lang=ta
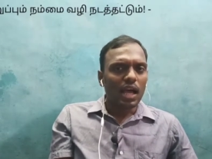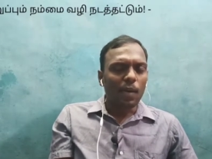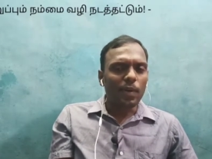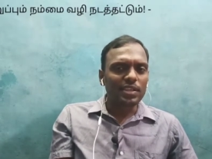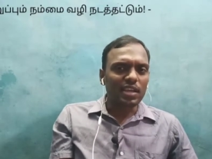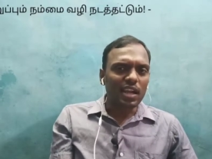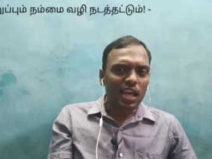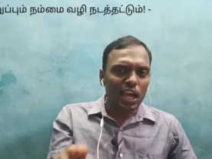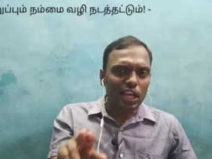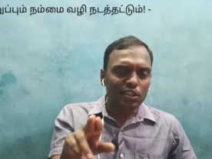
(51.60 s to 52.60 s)
அப்போ
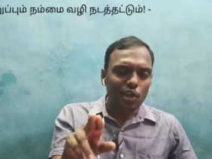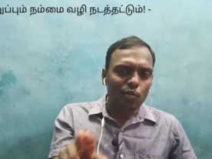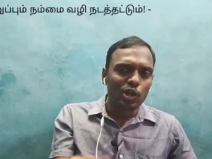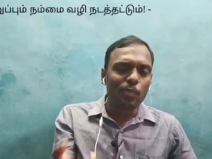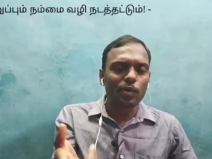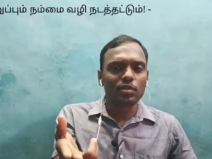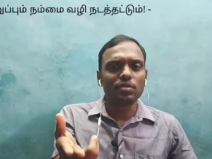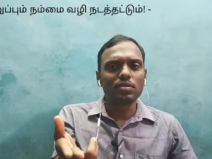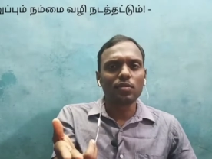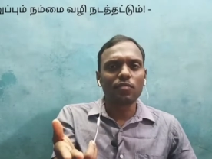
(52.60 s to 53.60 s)
ஜனநாயகத்தை
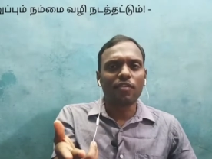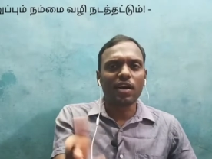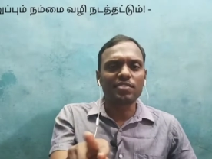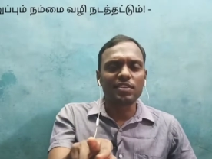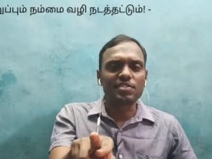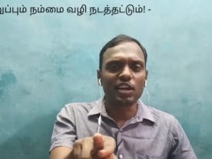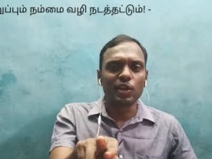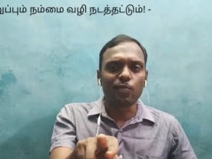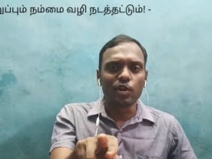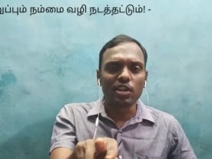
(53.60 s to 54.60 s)
ஒழிப்பதும்
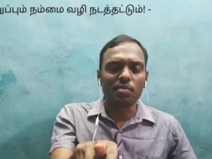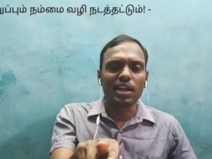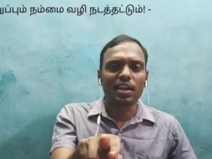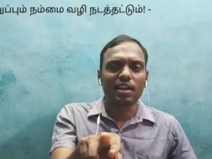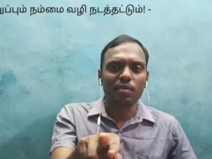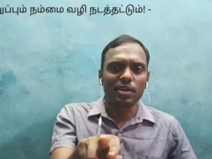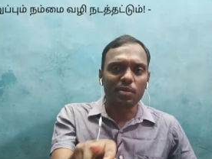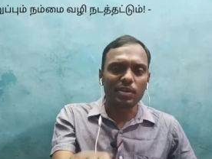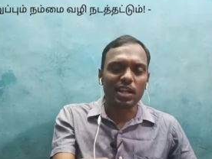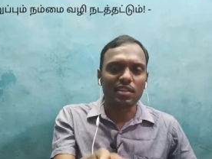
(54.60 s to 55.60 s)
ஃபாசிஸ்டுகளின் புனிதமான கடமை
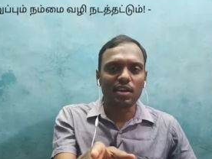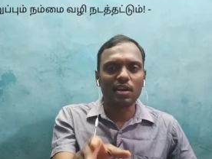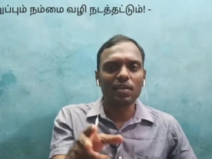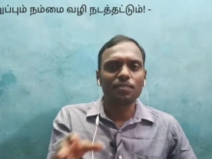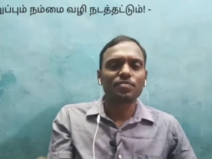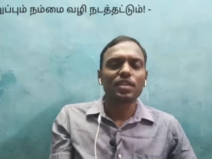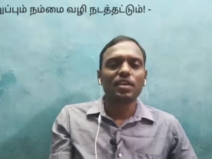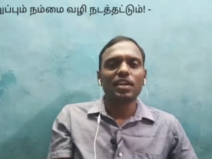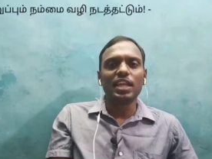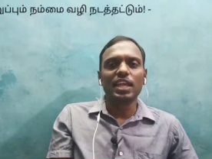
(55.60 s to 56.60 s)
என்பதால் தான்
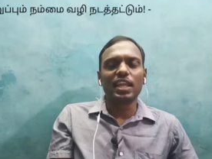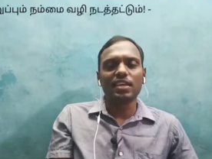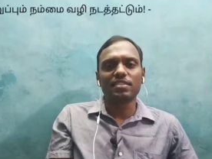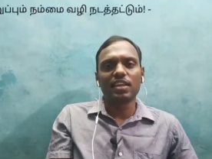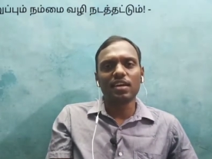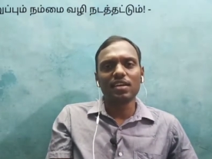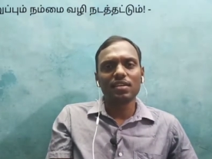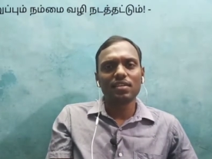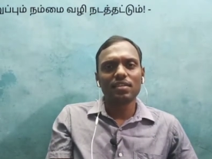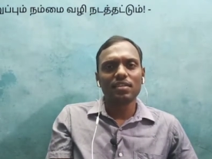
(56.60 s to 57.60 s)
இன்றைக்கி என்ன செய்கிறான்
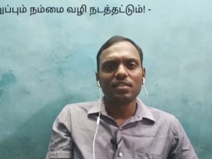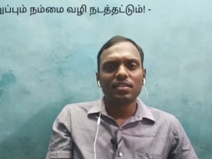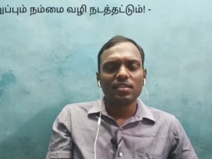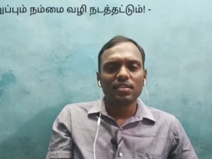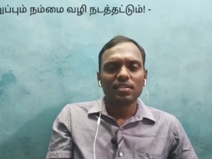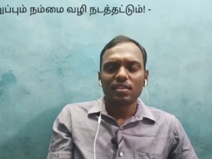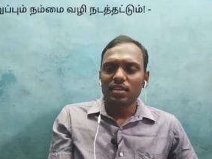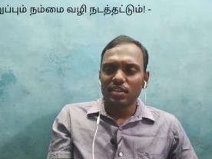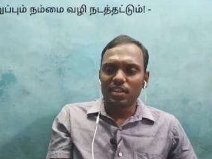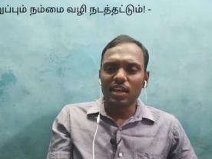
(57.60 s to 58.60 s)

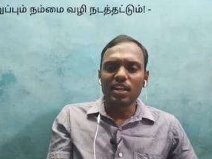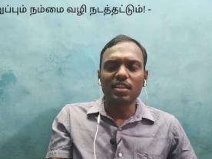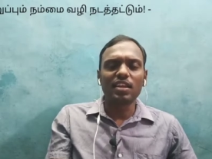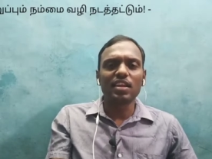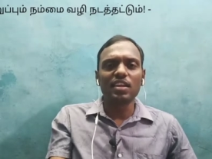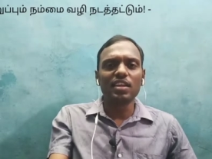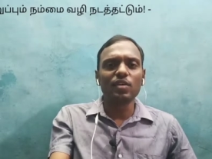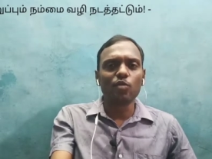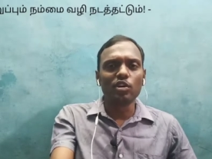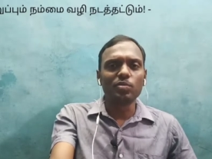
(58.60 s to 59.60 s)
தேர்தலில் நின்று
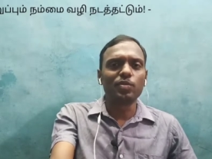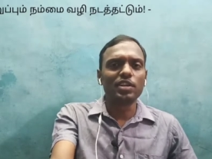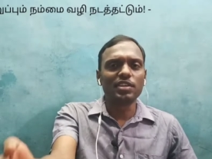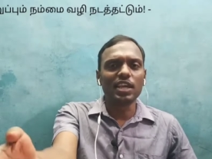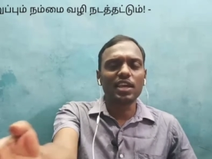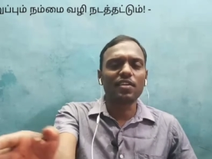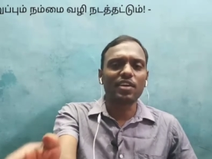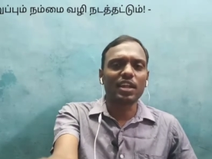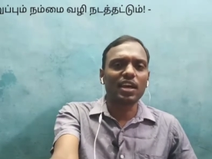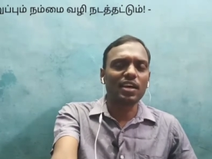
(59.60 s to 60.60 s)
ஓட்டு போட்டு ஜெயிக்கிற
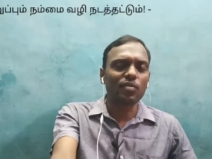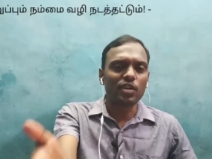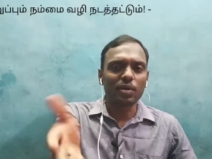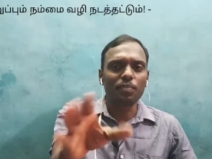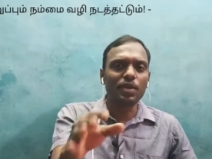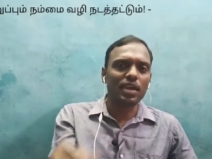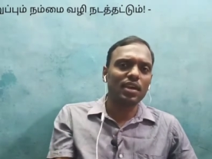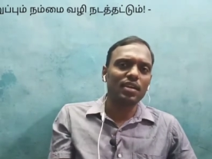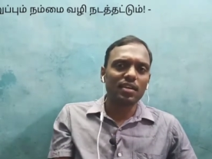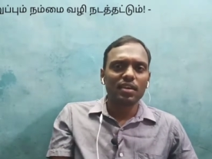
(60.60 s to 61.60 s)
வைக்கிறாங்க ஒரு எம்பியை
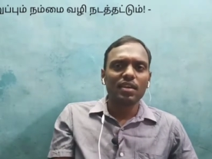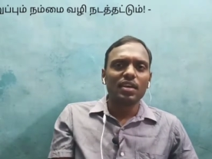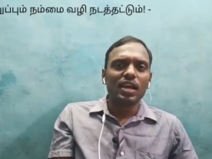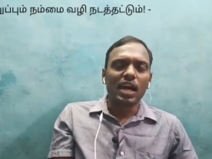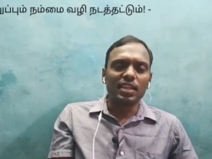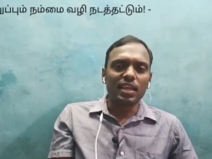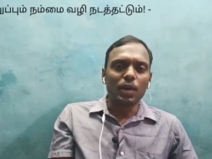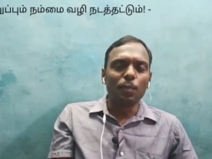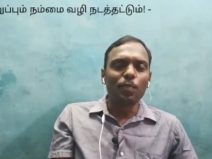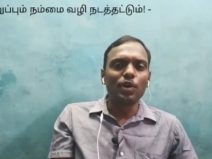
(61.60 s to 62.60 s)
அந்த
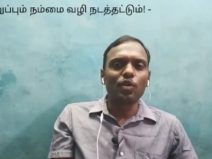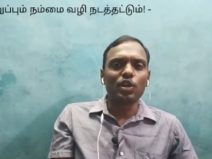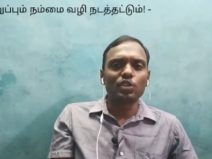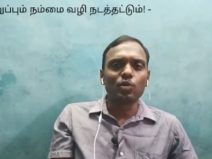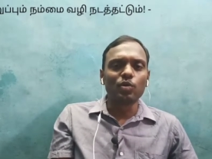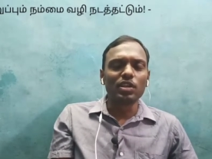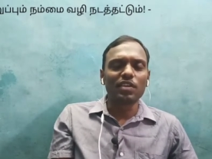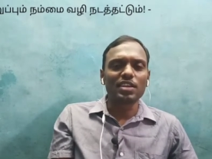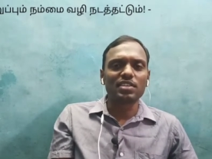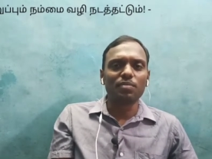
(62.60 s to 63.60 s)
எம்பியோட தொகுதி வளர்ச்சி